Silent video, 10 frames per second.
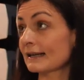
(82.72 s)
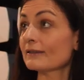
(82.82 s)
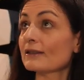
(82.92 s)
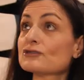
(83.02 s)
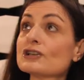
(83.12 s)

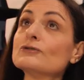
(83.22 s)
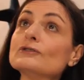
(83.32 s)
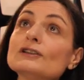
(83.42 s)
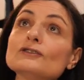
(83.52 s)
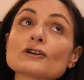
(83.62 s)
realizados en
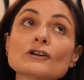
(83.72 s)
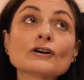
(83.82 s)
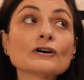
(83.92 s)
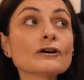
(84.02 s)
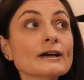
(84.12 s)
un
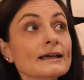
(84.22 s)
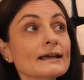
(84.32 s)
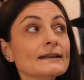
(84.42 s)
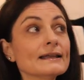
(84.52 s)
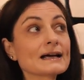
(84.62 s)
entorno
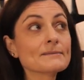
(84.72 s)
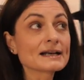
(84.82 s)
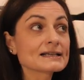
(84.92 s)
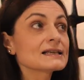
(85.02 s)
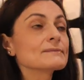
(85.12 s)
eh, de
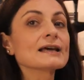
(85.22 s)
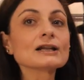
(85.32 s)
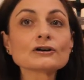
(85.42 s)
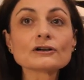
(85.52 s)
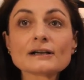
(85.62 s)
cámara
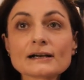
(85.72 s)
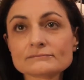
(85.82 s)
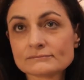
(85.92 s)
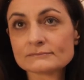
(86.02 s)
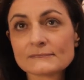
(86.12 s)
semianecoica
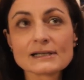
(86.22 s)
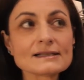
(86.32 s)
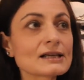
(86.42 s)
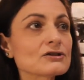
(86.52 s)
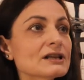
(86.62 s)

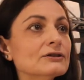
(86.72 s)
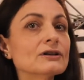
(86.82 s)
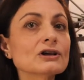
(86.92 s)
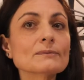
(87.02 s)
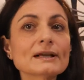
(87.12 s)
ensayos tanto
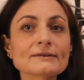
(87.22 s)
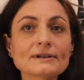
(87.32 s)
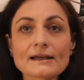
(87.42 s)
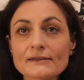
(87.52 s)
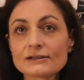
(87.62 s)
de
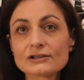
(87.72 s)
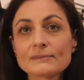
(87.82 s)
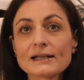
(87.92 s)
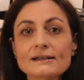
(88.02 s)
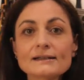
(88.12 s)
compatibilidad
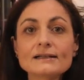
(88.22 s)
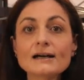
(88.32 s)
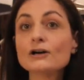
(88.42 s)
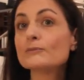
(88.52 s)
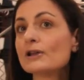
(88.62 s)

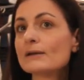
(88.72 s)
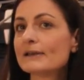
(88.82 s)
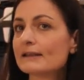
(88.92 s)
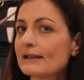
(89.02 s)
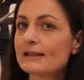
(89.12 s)
electromagnética como de
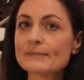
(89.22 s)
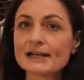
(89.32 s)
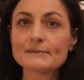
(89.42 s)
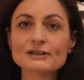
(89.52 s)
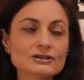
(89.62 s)
medida de
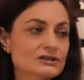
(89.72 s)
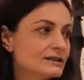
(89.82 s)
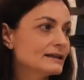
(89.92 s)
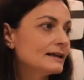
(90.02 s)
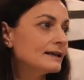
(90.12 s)
parámetros
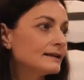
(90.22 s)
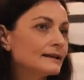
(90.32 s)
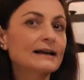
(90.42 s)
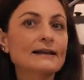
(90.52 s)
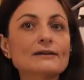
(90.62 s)

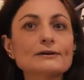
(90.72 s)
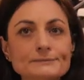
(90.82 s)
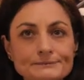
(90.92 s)
de, radio.